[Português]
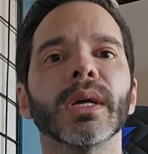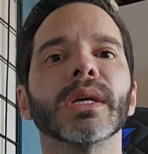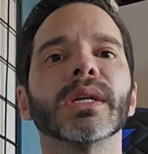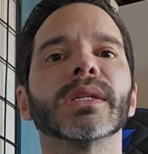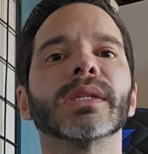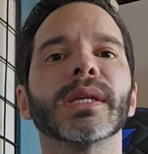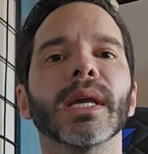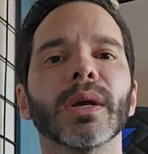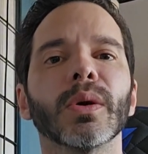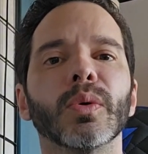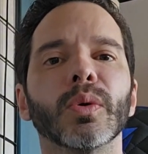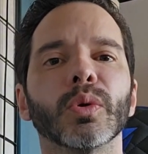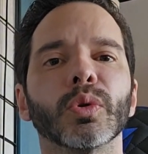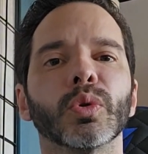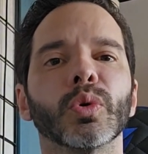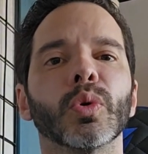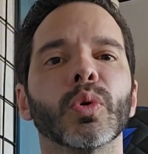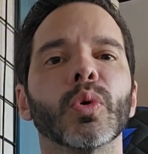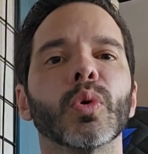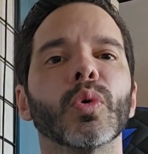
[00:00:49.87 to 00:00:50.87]

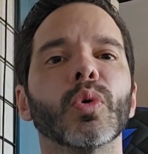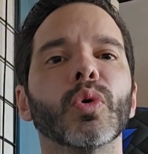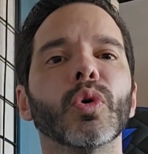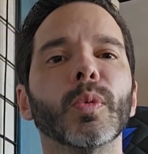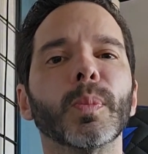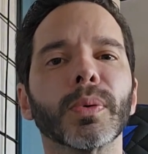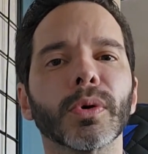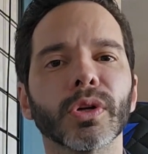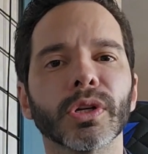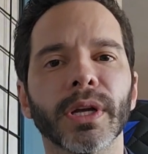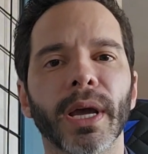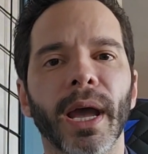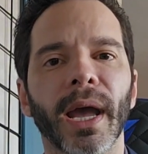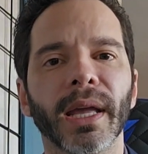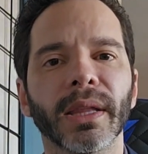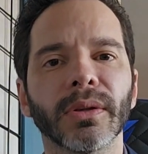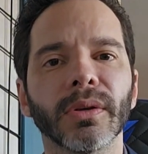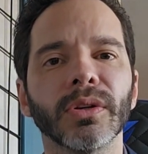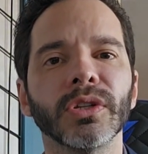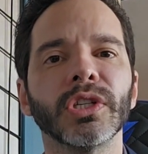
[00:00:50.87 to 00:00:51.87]
Segundo, o
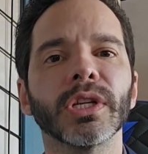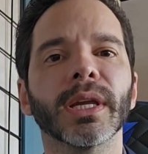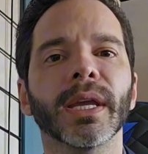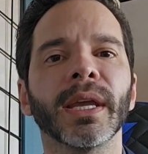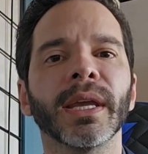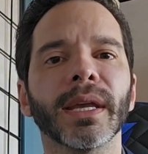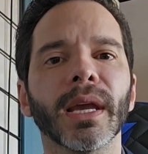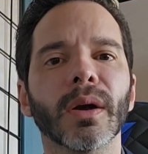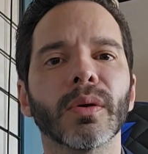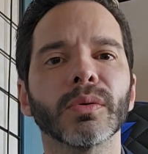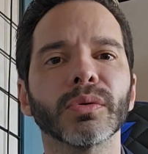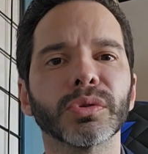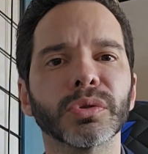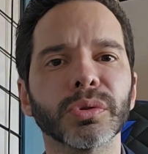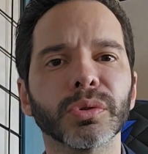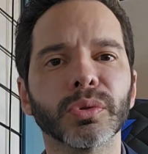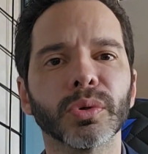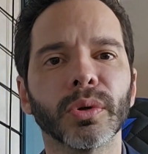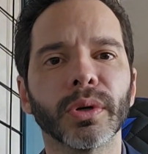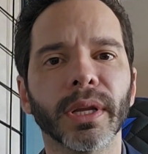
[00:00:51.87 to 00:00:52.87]
projeto de quem que é a
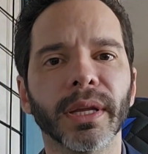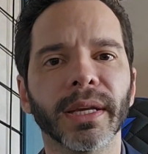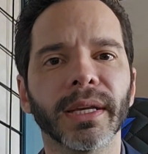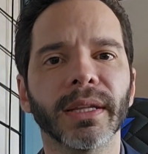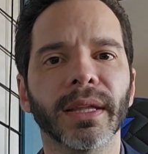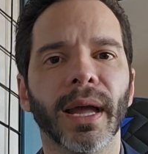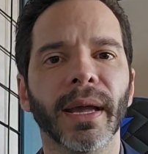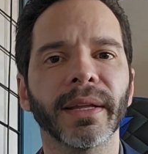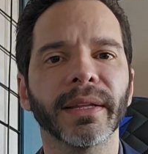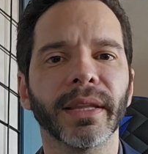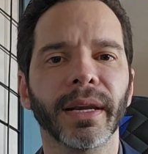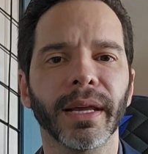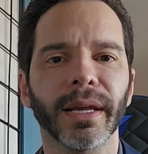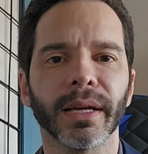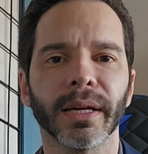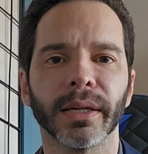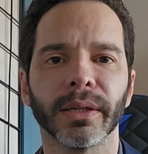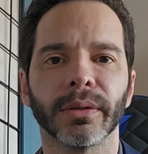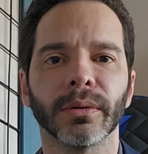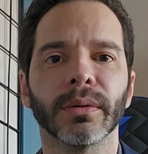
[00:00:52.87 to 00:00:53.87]
construtora que está
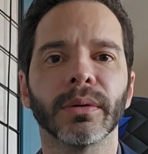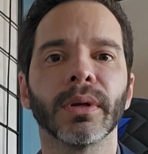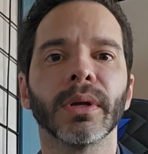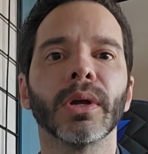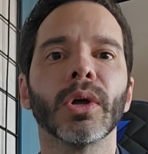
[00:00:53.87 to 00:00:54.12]
entregando.